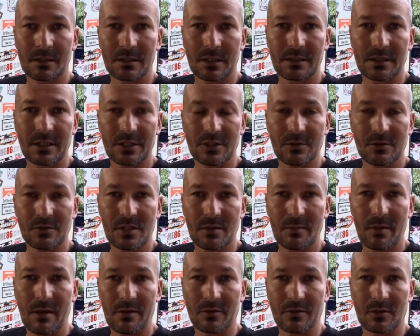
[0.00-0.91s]
nad naszą
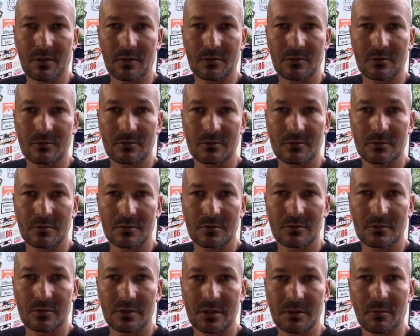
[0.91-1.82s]
zabawką
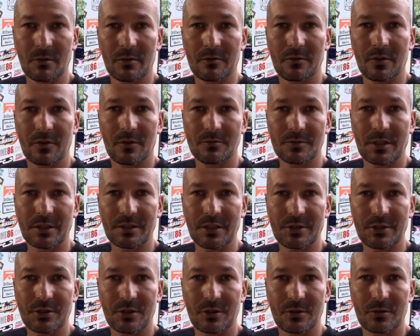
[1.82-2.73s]
teamową, nad
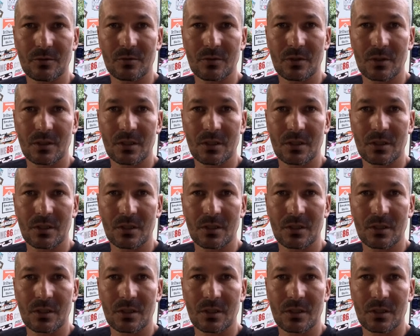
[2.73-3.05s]
naszą